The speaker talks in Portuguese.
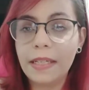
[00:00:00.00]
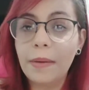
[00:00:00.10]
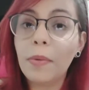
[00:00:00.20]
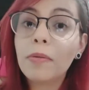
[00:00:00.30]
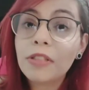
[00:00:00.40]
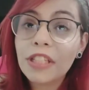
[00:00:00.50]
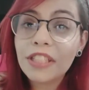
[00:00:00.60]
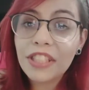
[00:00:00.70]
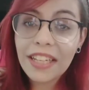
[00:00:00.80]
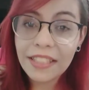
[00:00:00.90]
Bom,
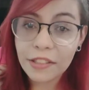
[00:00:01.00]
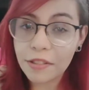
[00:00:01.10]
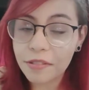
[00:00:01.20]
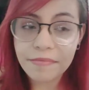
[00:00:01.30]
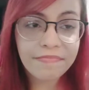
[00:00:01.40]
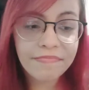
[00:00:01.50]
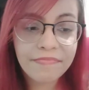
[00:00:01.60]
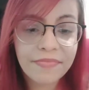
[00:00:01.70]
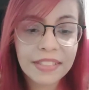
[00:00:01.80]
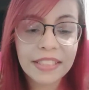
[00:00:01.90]
gente, é isso.
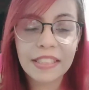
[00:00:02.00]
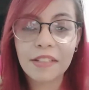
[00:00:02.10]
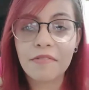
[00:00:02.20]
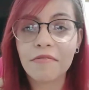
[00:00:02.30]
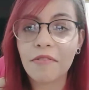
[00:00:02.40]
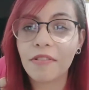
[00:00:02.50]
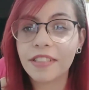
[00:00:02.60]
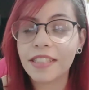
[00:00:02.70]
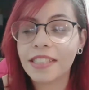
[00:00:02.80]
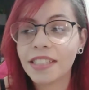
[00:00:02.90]
São
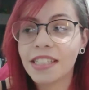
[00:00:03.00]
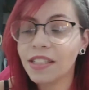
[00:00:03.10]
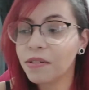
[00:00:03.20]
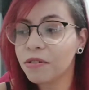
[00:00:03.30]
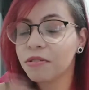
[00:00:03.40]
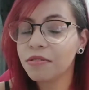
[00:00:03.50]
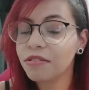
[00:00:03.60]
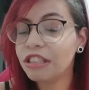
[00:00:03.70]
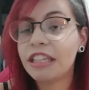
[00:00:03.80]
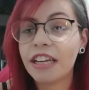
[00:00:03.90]
coisas assim que eu ouço
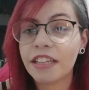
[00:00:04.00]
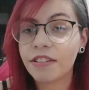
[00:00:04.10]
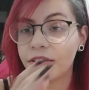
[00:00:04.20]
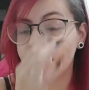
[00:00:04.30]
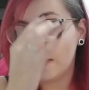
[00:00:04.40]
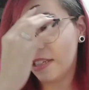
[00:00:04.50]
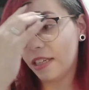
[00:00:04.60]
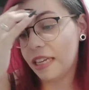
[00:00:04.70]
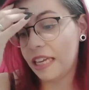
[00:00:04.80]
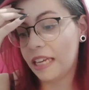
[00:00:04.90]
direto.
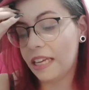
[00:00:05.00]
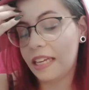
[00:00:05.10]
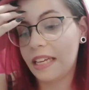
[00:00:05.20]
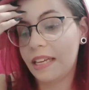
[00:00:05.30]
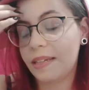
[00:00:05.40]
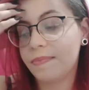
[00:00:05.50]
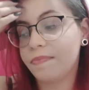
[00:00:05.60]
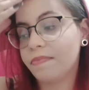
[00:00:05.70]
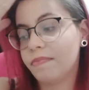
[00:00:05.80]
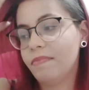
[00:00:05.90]
É...
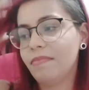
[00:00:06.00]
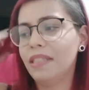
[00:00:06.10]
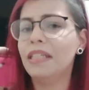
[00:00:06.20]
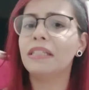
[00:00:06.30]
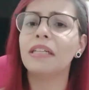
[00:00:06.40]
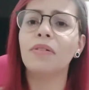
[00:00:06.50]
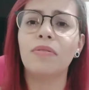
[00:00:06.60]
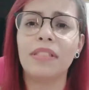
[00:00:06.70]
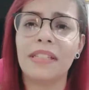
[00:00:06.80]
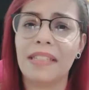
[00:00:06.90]
Tem
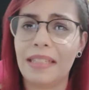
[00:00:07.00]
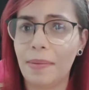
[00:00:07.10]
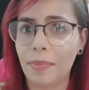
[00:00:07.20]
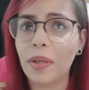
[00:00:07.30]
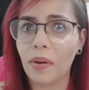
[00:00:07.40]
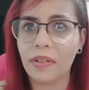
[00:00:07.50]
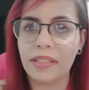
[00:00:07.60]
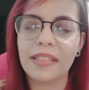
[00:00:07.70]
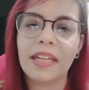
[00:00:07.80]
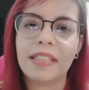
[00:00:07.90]
coisas até piores,
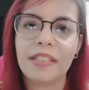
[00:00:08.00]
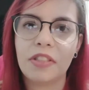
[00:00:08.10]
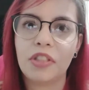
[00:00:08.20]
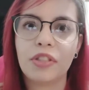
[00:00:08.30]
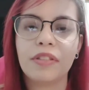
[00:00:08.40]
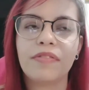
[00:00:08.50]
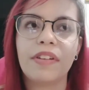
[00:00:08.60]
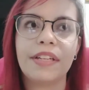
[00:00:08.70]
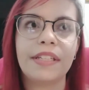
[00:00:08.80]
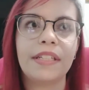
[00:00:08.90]
tá? Tem gente que
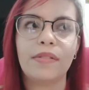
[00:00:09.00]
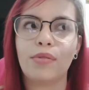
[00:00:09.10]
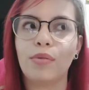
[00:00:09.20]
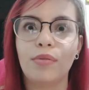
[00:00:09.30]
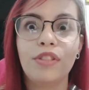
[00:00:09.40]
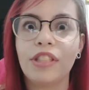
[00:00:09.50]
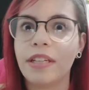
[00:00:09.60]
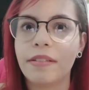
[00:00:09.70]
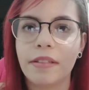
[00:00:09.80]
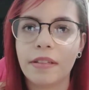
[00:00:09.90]
fala que eu sou
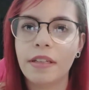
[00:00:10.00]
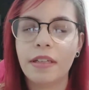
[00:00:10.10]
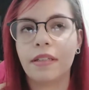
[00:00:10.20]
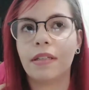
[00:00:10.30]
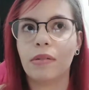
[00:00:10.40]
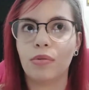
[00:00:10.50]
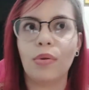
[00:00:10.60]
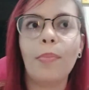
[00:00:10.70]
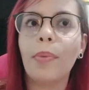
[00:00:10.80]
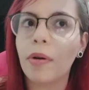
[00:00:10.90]
nojenta, que eu sou
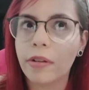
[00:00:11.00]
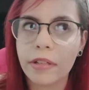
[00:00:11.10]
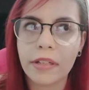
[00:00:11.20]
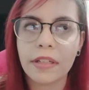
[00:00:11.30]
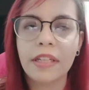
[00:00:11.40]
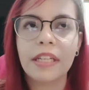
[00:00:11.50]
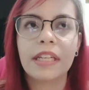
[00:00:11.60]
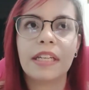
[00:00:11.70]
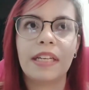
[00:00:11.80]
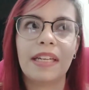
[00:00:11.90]
porca.
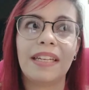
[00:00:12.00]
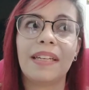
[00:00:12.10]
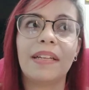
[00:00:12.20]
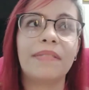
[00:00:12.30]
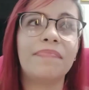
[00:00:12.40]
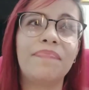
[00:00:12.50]
É